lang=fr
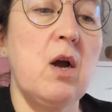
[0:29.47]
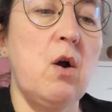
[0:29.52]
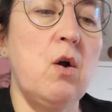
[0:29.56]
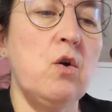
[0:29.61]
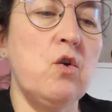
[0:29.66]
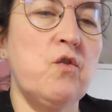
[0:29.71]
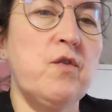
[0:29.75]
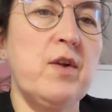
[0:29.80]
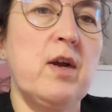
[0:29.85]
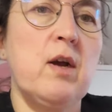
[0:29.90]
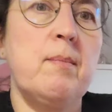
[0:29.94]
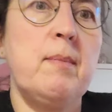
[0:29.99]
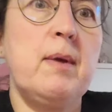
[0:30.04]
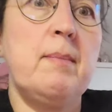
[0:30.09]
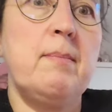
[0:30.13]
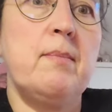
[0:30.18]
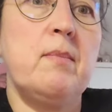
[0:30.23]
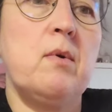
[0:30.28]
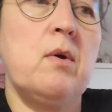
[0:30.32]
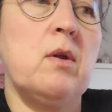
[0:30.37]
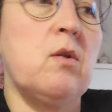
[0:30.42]
Oh, je vais quand
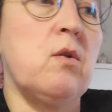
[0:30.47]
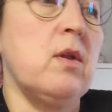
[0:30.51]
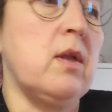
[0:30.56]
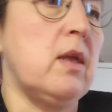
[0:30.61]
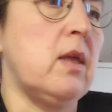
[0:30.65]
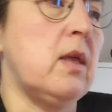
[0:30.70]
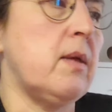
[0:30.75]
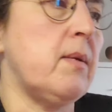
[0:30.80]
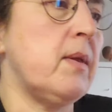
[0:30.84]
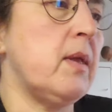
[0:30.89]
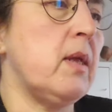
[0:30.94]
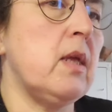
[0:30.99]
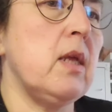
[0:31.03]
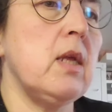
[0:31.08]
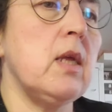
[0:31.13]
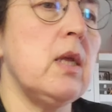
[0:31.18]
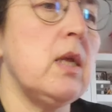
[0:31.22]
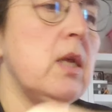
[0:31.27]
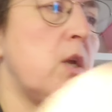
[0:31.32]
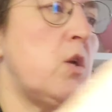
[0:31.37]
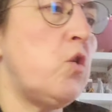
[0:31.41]
même... Oh, attendez.
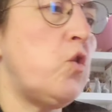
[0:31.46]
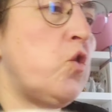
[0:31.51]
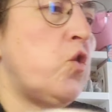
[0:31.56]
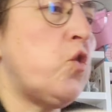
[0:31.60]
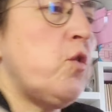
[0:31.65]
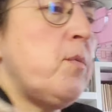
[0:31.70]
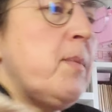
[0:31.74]
Je